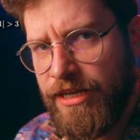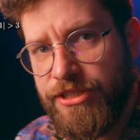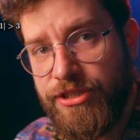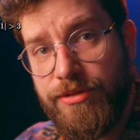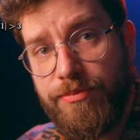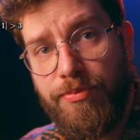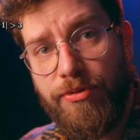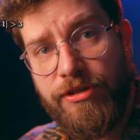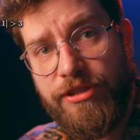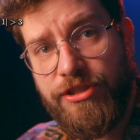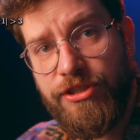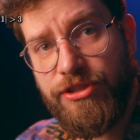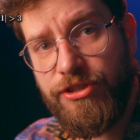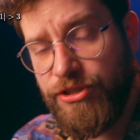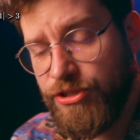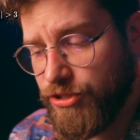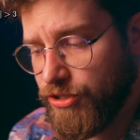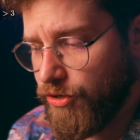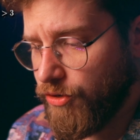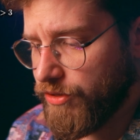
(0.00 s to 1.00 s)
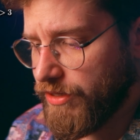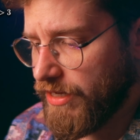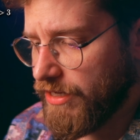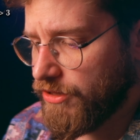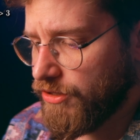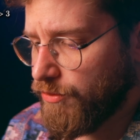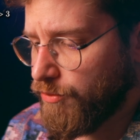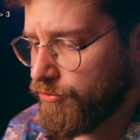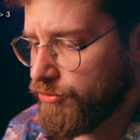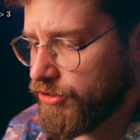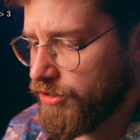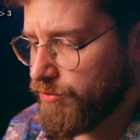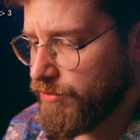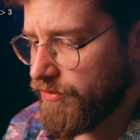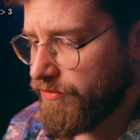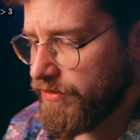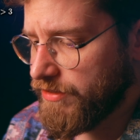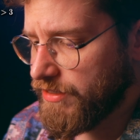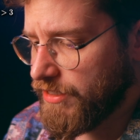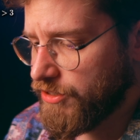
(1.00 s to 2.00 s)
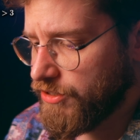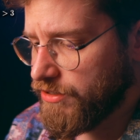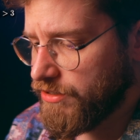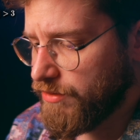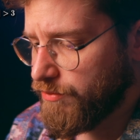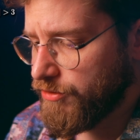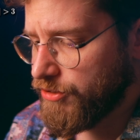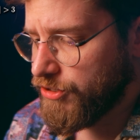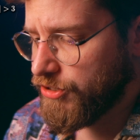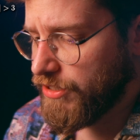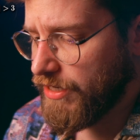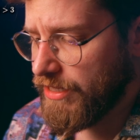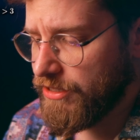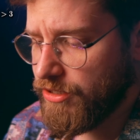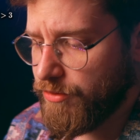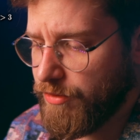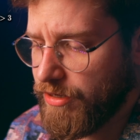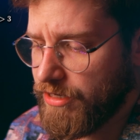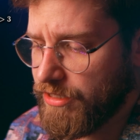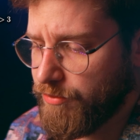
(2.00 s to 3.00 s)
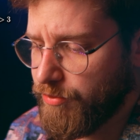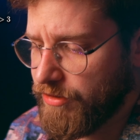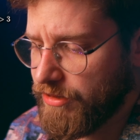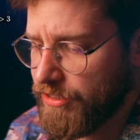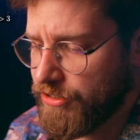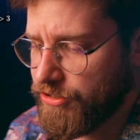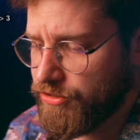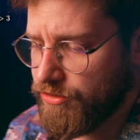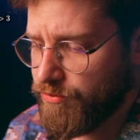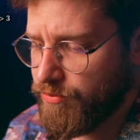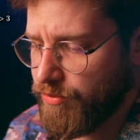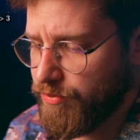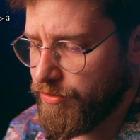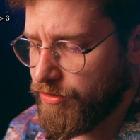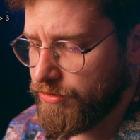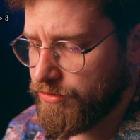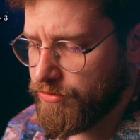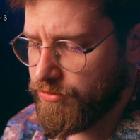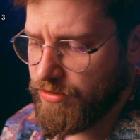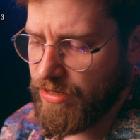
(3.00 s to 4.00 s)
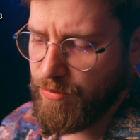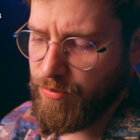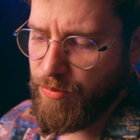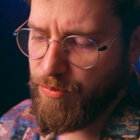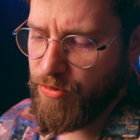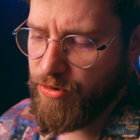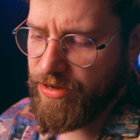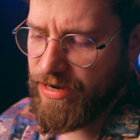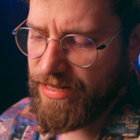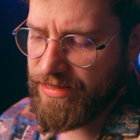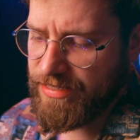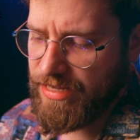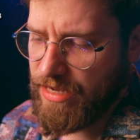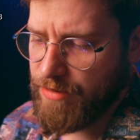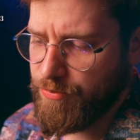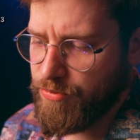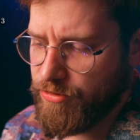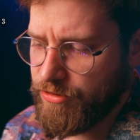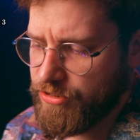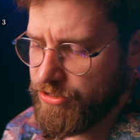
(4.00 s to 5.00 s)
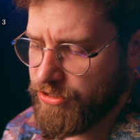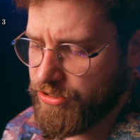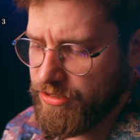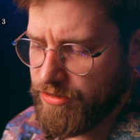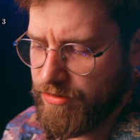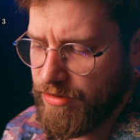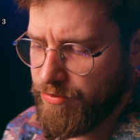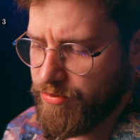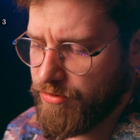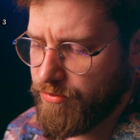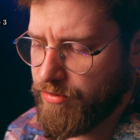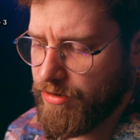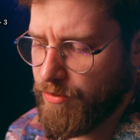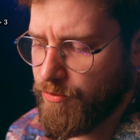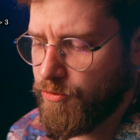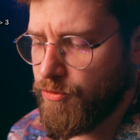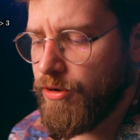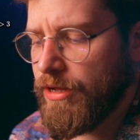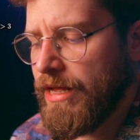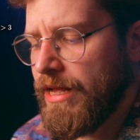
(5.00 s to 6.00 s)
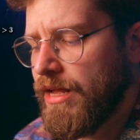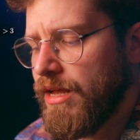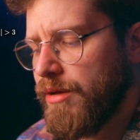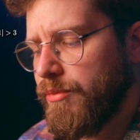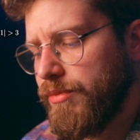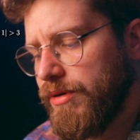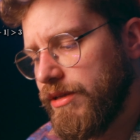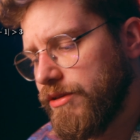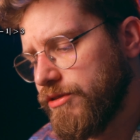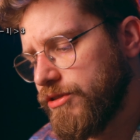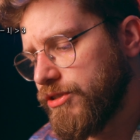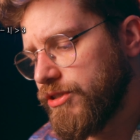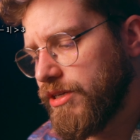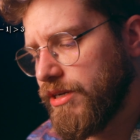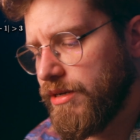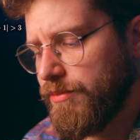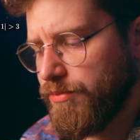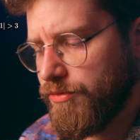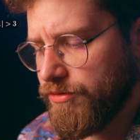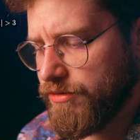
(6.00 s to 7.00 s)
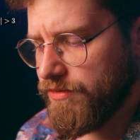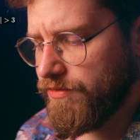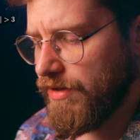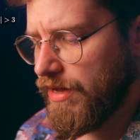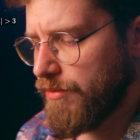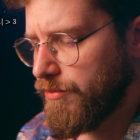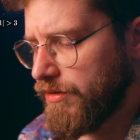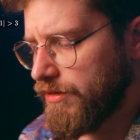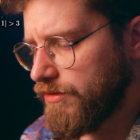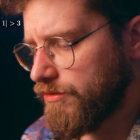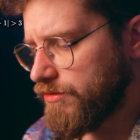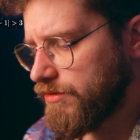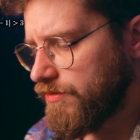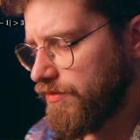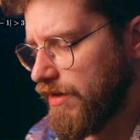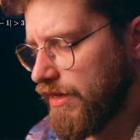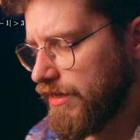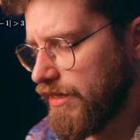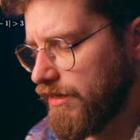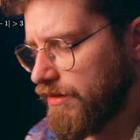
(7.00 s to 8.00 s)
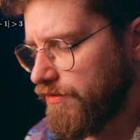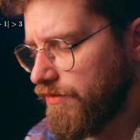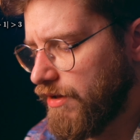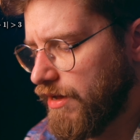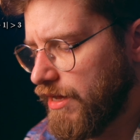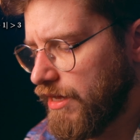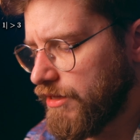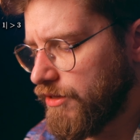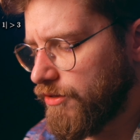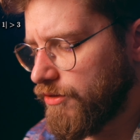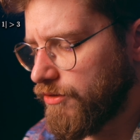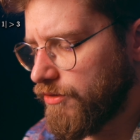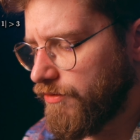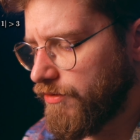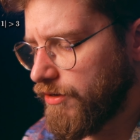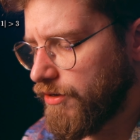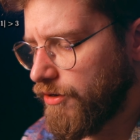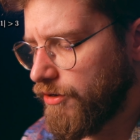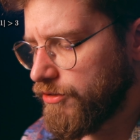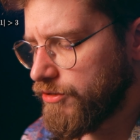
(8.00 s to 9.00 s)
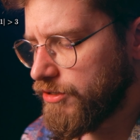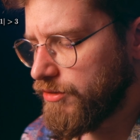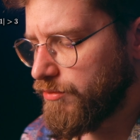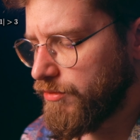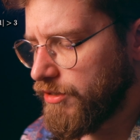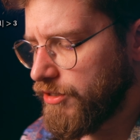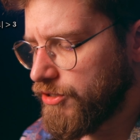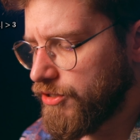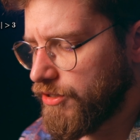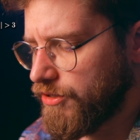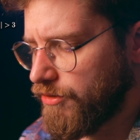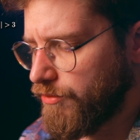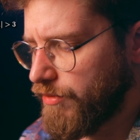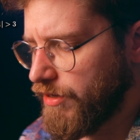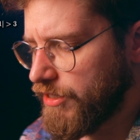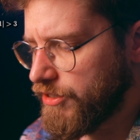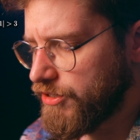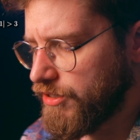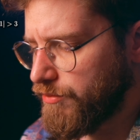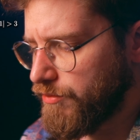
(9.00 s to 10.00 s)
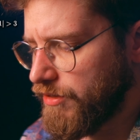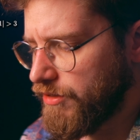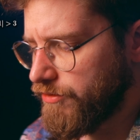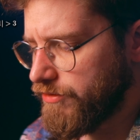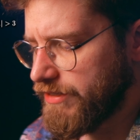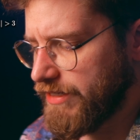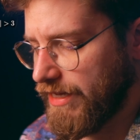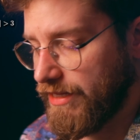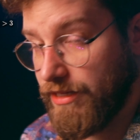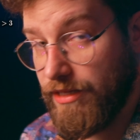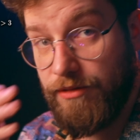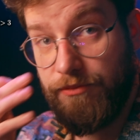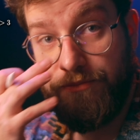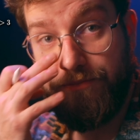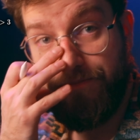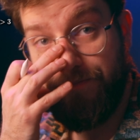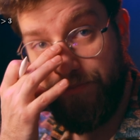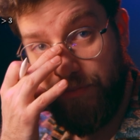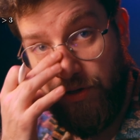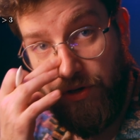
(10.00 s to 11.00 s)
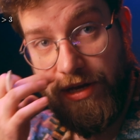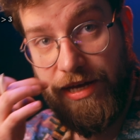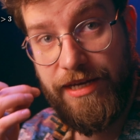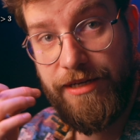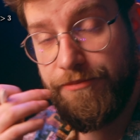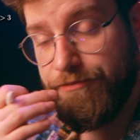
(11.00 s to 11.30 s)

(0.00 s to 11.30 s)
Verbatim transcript: Żeby policzyć środek, to musimy wyznaczyć sobie średnią arytmetyczną po prostu, no albo po kratkach policzyć, nie ma problemu. Minus 4 plus 2, minus 2 na 2, no to wychodzi mi, że to będzie minus 1, ok?